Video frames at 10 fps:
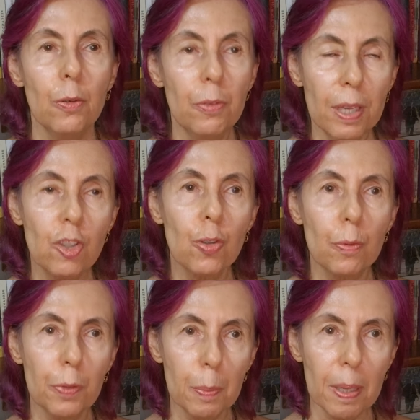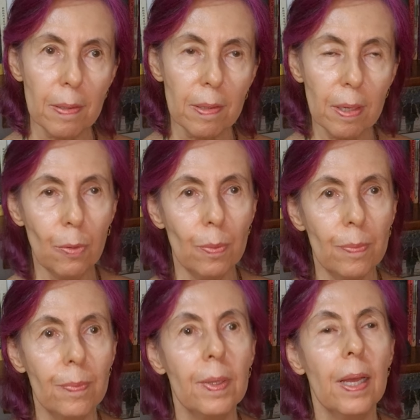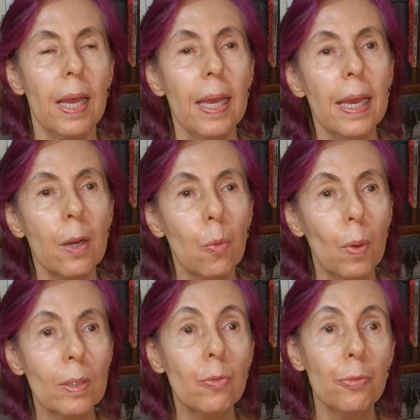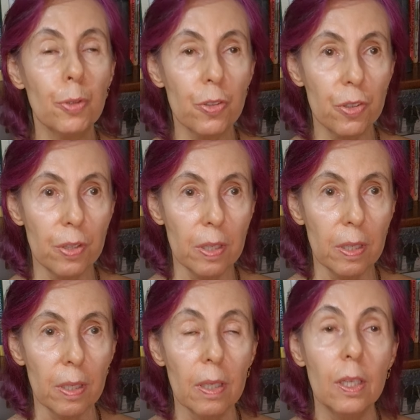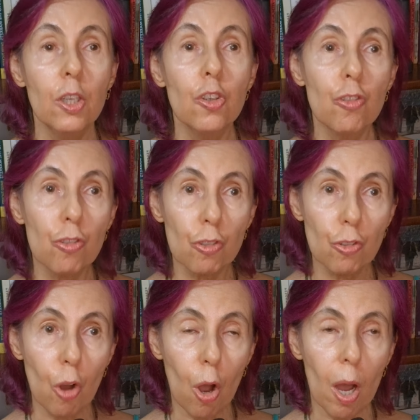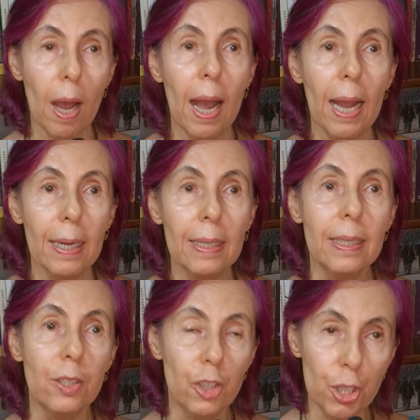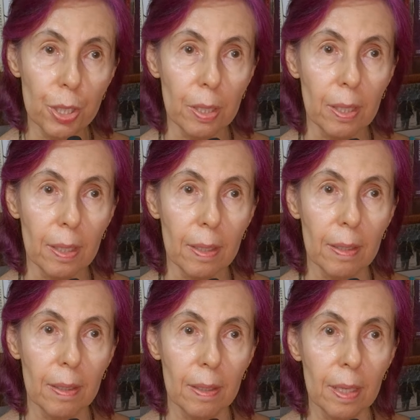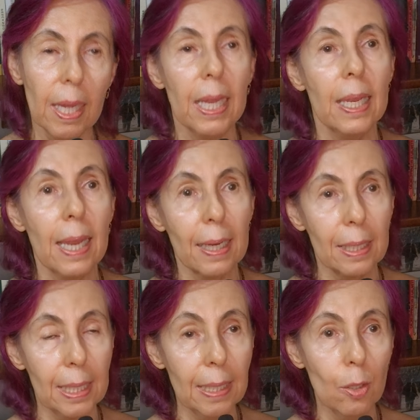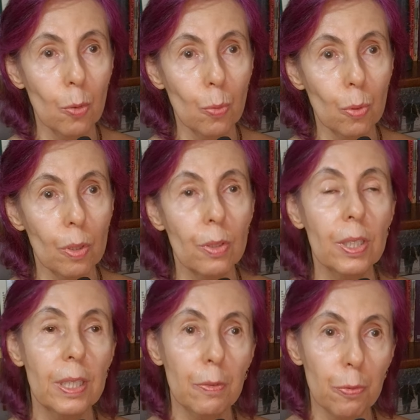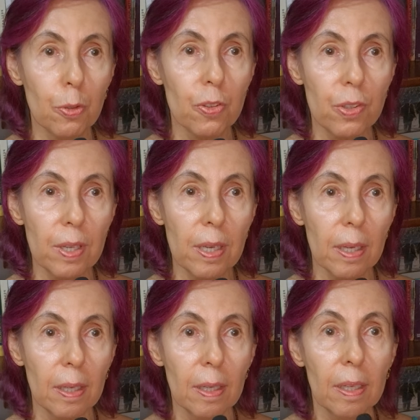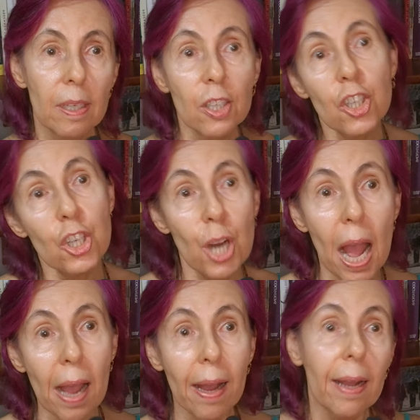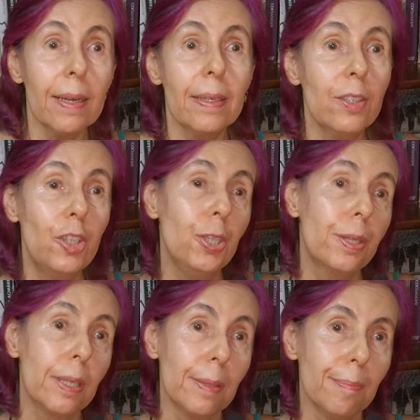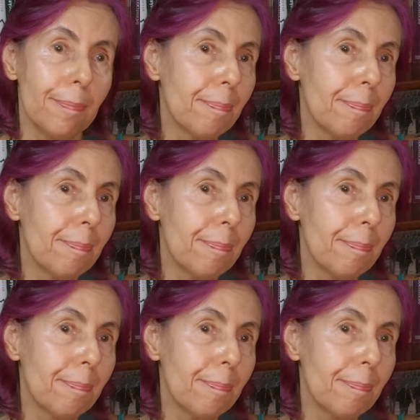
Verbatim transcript: O viés de confirmação é quando você só acredita naquilo que você já acredita.